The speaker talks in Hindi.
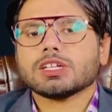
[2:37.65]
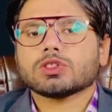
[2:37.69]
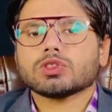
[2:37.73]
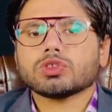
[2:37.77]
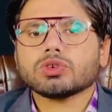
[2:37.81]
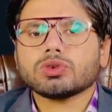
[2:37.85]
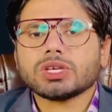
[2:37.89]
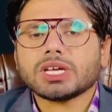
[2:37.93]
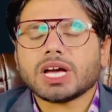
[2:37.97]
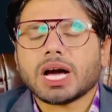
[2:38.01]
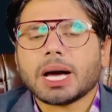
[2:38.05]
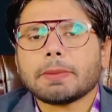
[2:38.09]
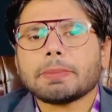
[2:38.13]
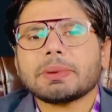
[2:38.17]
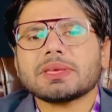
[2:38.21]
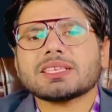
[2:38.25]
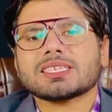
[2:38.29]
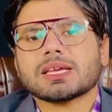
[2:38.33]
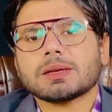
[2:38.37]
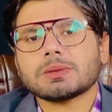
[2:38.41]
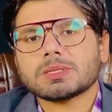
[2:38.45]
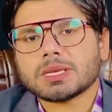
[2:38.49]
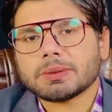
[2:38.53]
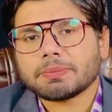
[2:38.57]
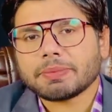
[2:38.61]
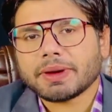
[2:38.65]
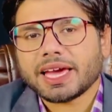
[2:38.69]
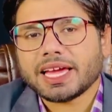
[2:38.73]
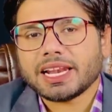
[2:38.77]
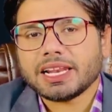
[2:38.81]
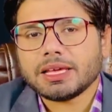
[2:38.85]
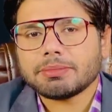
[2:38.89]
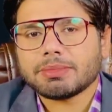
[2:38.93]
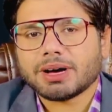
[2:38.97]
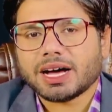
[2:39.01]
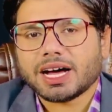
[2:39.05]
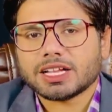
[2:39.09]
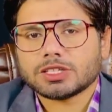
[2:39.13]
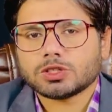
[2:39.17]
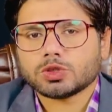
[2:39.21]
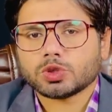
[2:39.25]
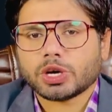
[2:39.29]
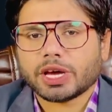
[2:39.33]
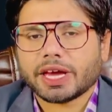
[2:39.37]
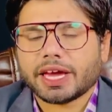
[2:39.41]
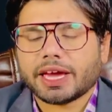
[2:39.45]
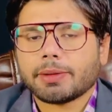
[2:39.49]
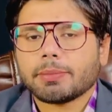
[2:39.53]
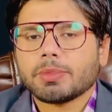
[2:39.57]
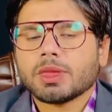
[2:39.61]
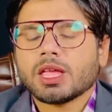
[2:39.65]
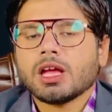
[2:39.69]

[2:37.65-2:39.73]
तो यहाँ पे सबसे पहली बात जो है